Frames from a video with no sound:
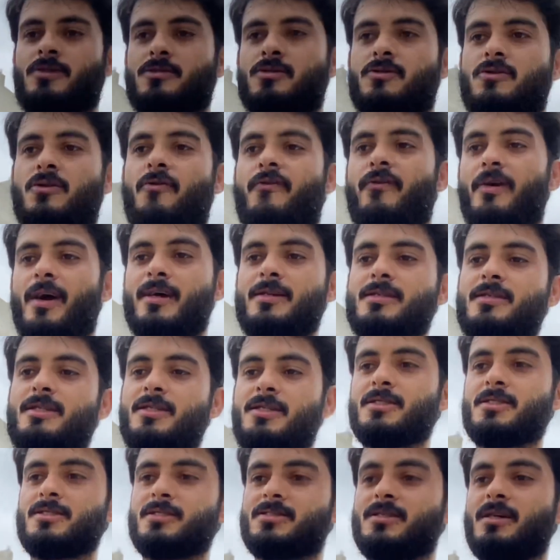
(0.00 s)
तो
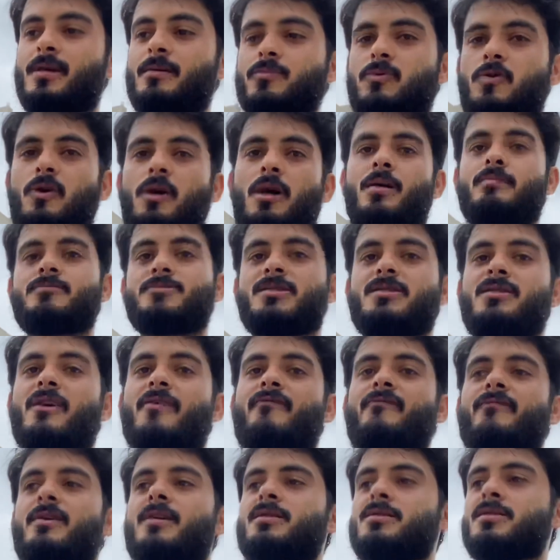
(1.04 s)
फाइनली शाम को हमने
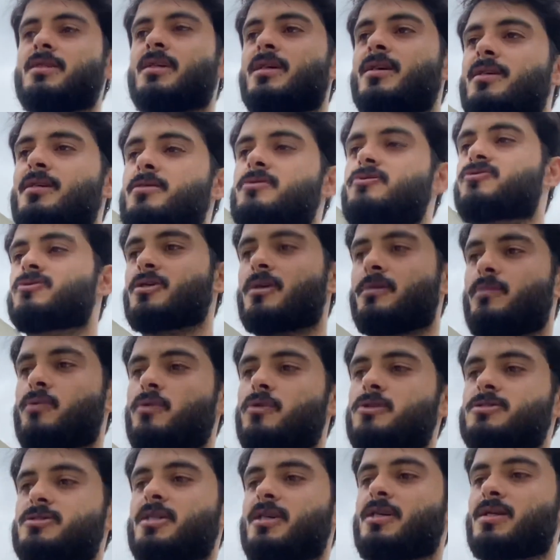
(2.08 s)
दफना दिया है क्योंकि
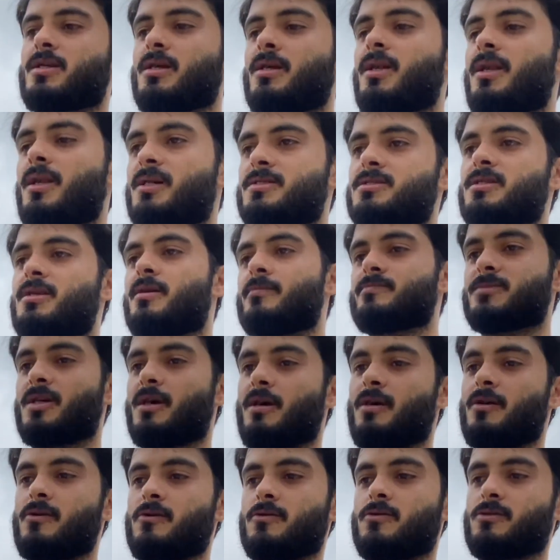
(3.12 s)
बहुत जहरीला शाम
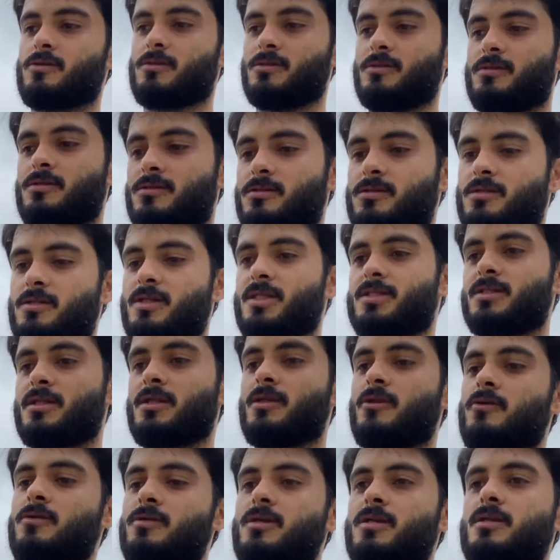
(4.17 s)
था और ऐसा
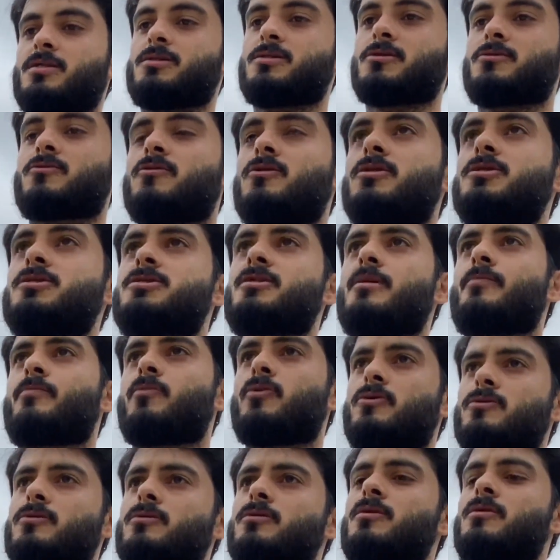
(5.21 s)
ना हो कि किसी को इससे
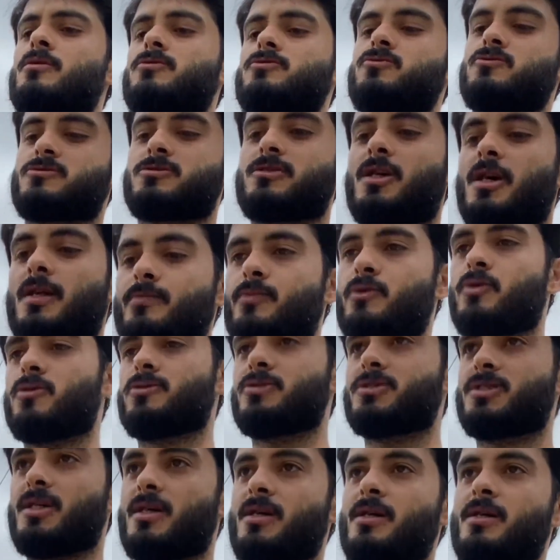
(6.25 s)
नुकसान
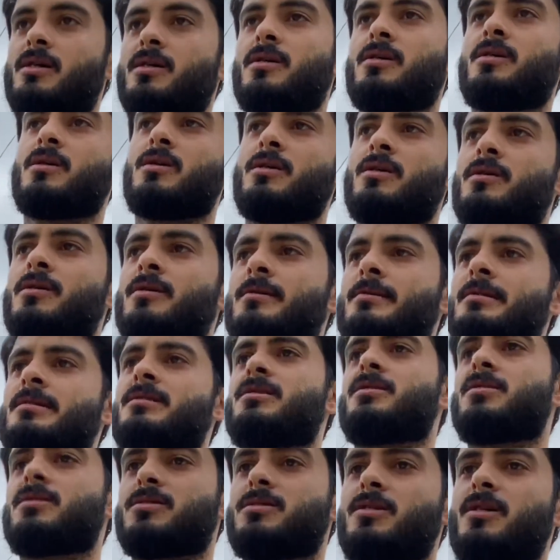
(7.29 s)
पहुंच जाए
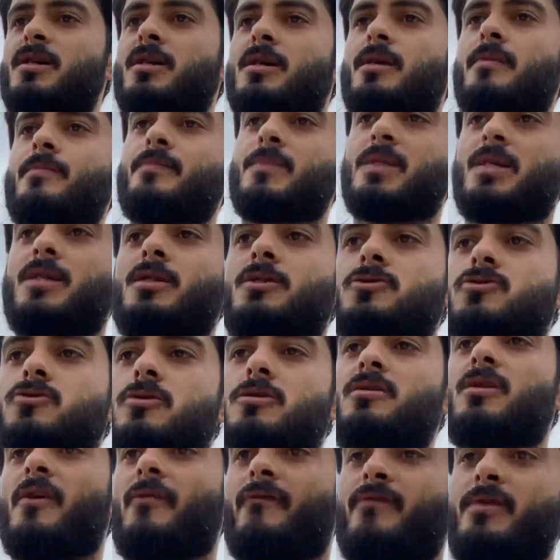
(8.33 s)
इसलिए हमने
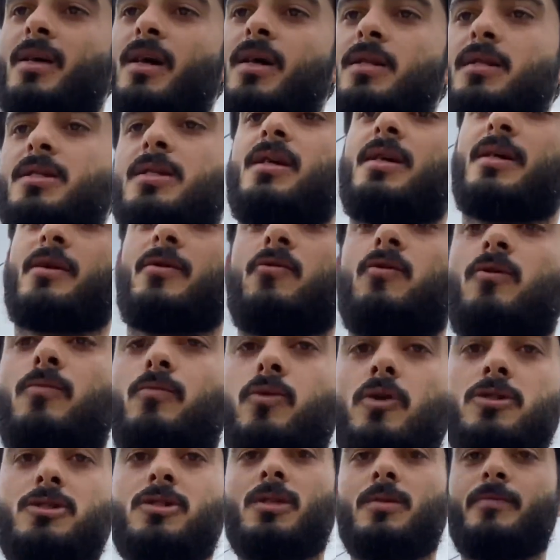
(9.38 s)
इसको दफना लिया है वो
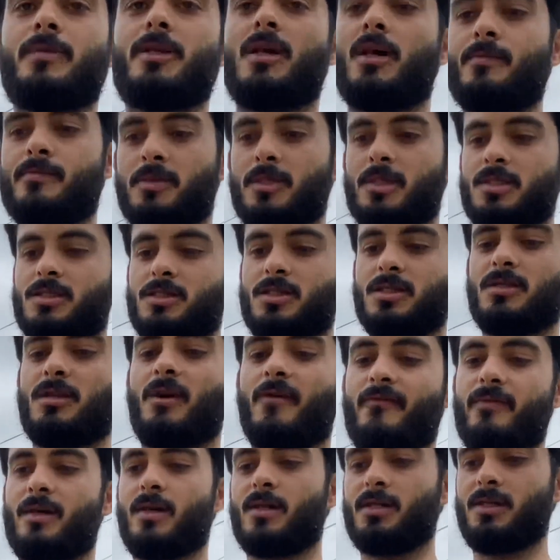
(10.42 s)
बोतल भी हमने इसकी
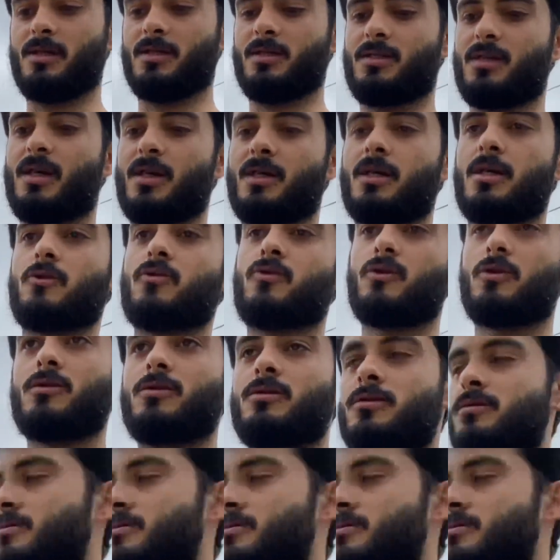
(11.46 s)
दफना ली ताकि कोई